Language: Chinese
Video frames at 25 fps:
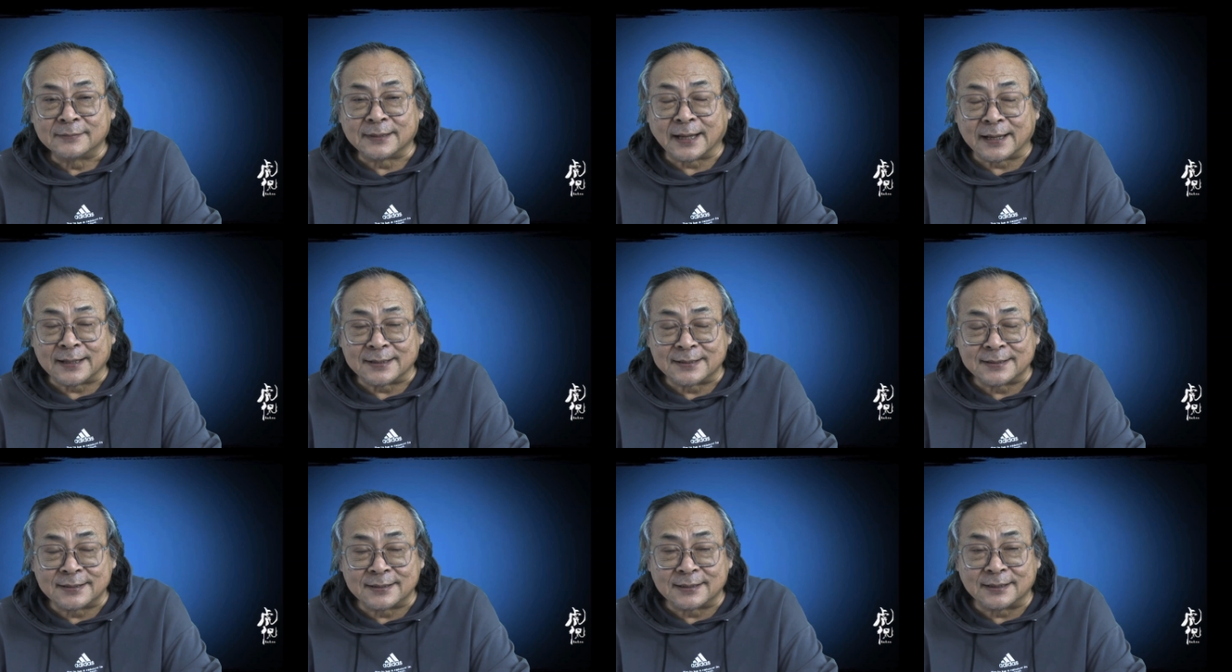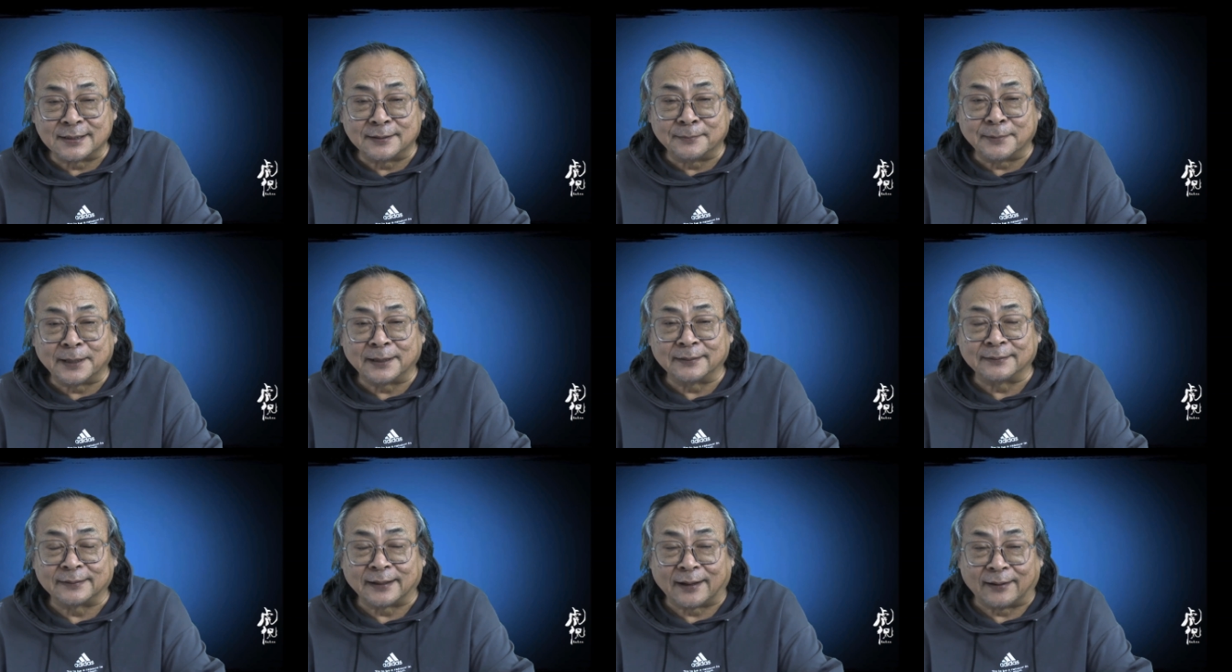在四
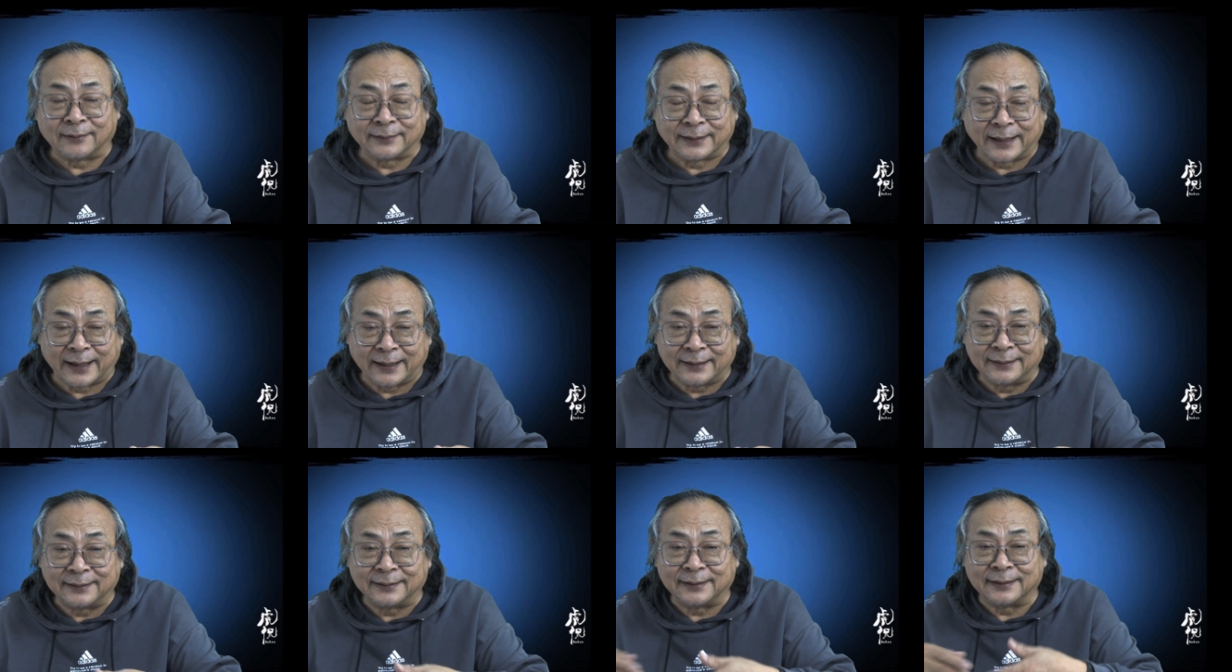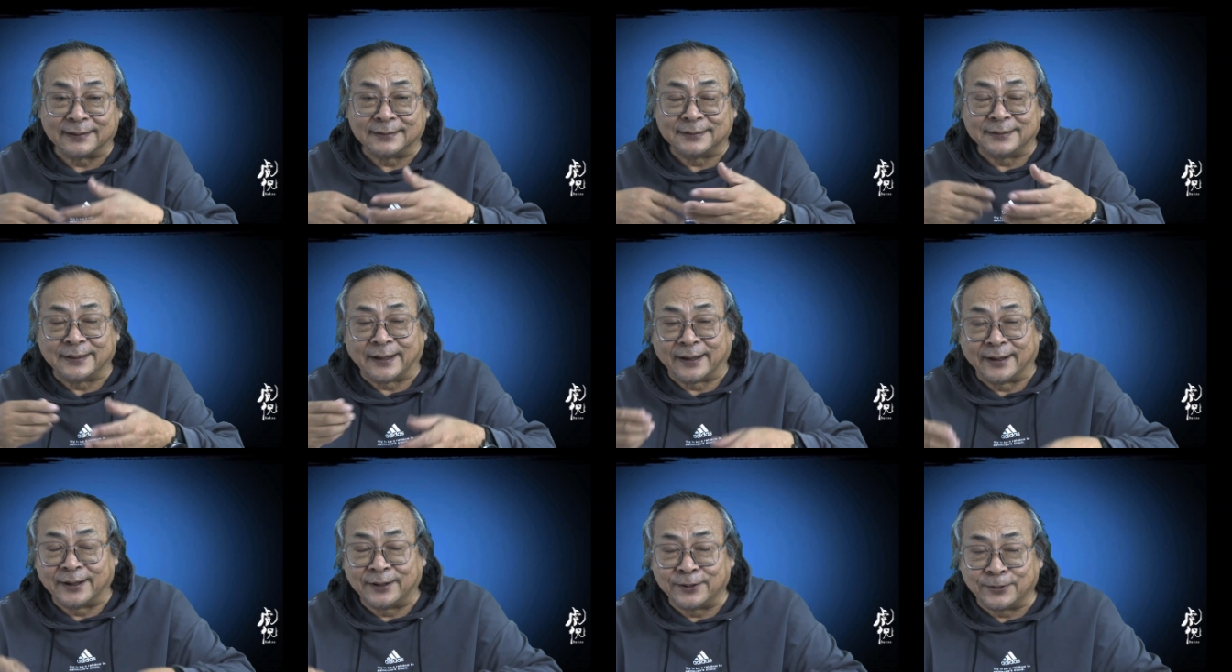人帮倒台的这个
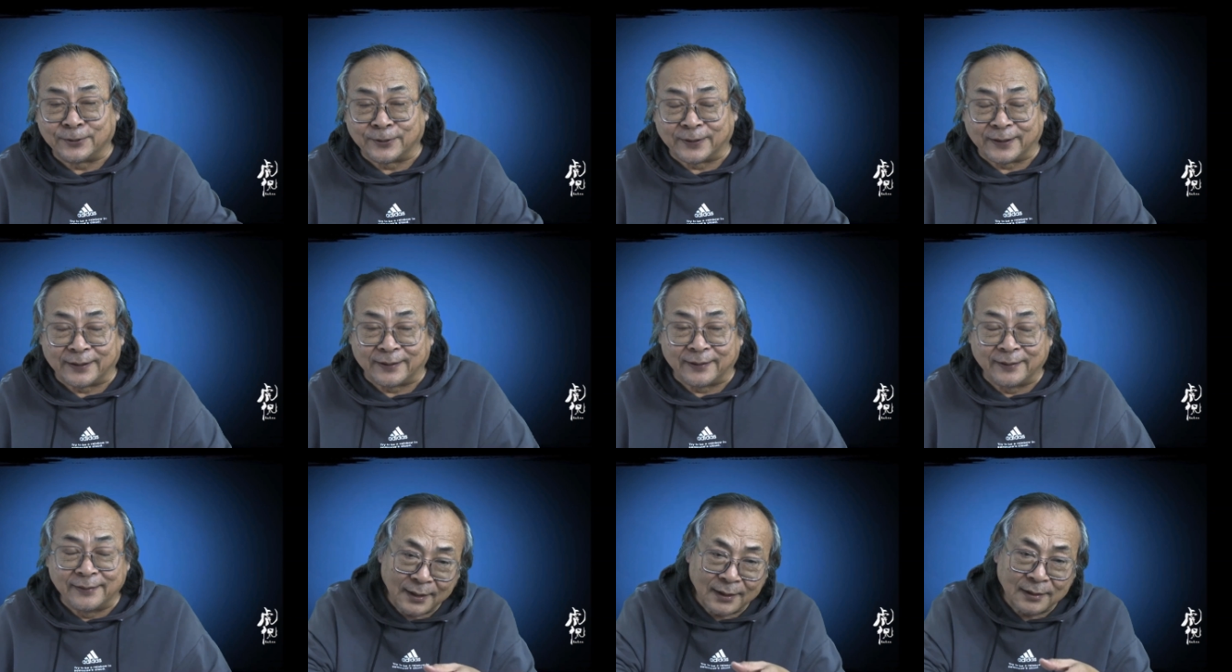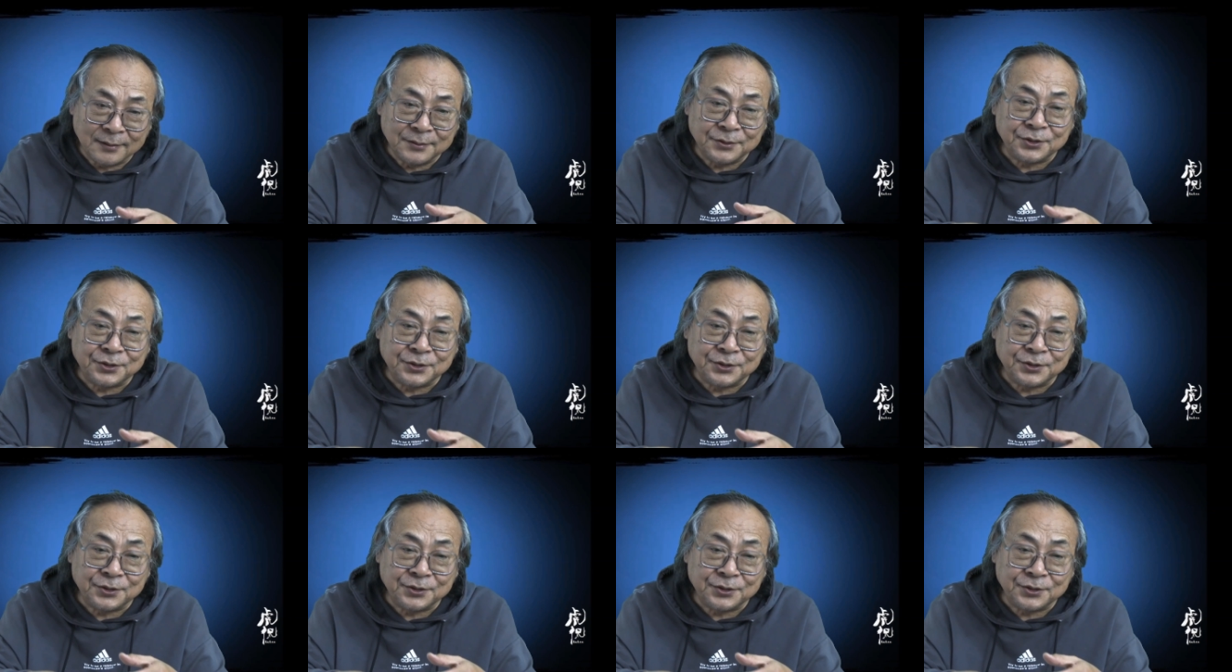前后啊，